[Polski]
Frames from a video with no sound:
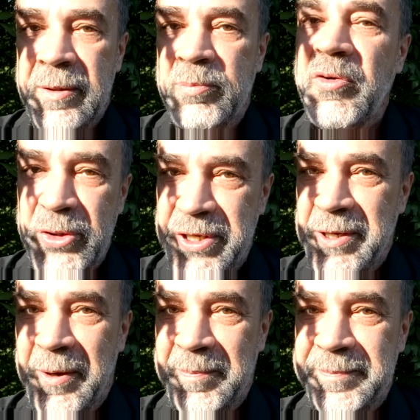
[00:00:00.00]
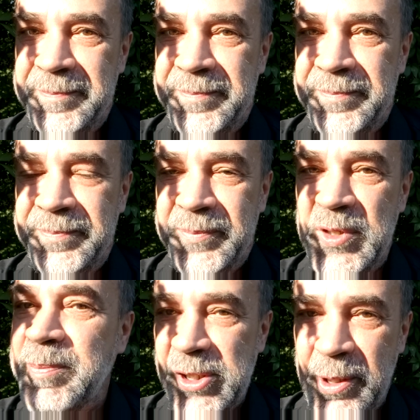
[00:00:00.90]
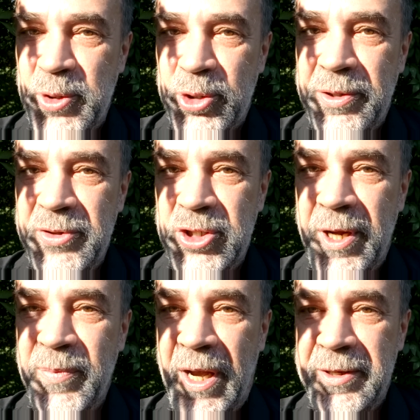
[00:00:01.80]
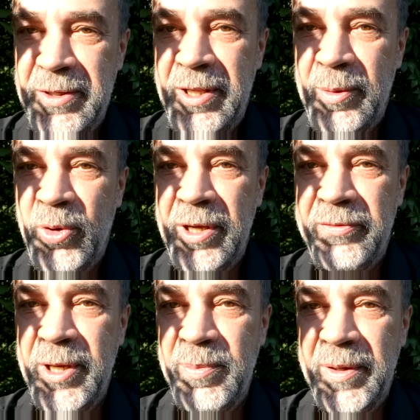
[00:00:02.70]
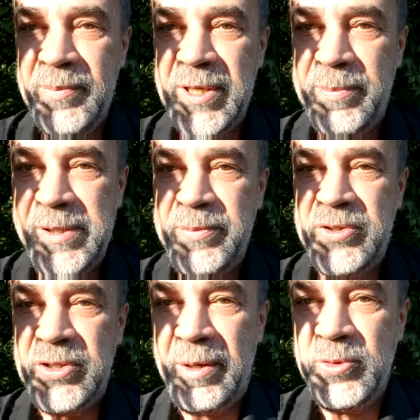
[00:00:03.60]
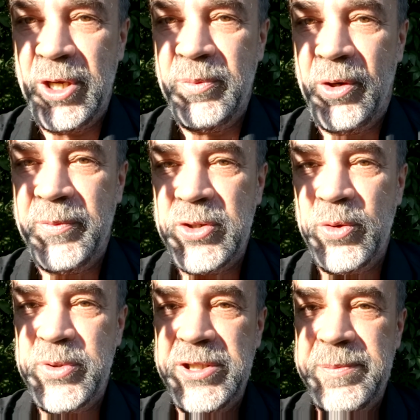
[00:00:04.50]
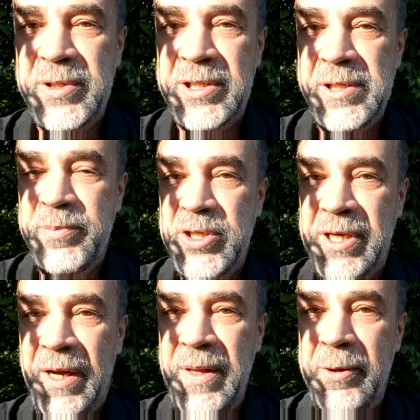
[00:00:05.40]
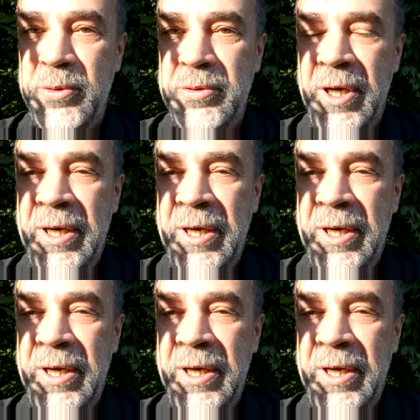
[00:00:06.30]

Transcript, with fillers: Powodzenia. Zapraszam Cię oczywiście na inne moje filmy. Zapraszam Cię do subskrypcji kanału.